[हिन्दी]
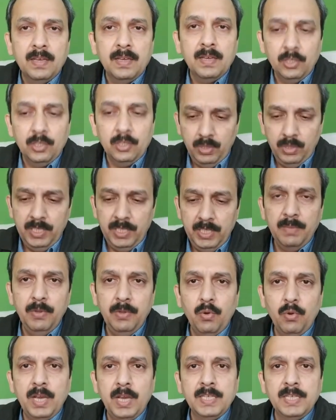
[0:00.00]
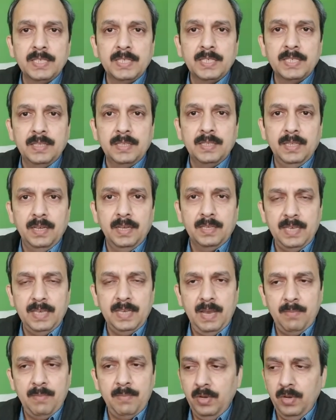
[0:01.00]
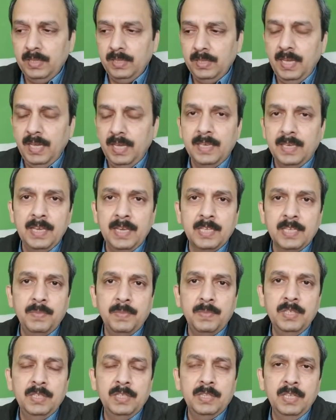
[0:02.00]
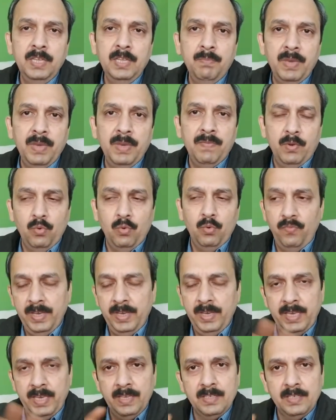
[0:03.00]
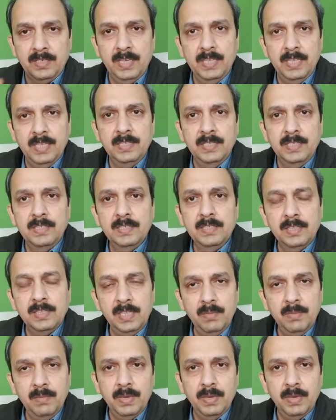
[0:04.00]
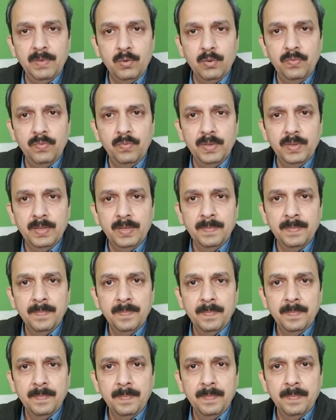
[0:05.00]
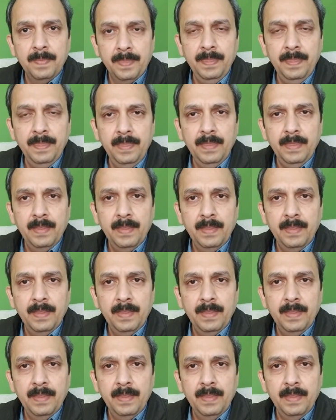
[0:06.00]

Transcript: ये तो नीचे भी रोका जा सकता था क्या आपको लगता है कि एसपीजी इतनी बेवकूफ़ है क्या एजेंसी इतनी बेवकूफ़ है हुँ? हम्म?